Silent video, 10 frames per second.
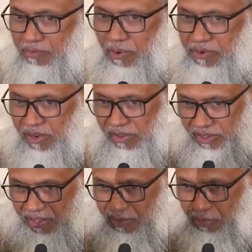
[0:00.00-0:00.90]

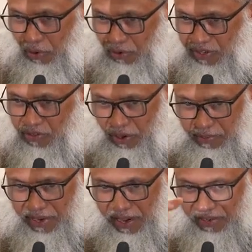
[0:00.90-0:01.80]
ভবিষ্যতে তিনি বড় কিছু
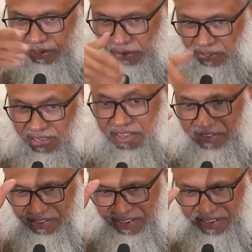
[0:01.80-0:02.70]
হবেন আল্লাহ সেগুলো
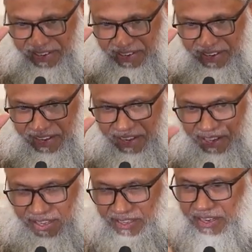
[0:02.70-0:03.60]
দেখিয়েছেন
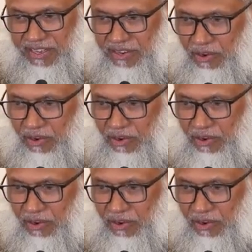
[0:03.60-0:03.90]
তিনি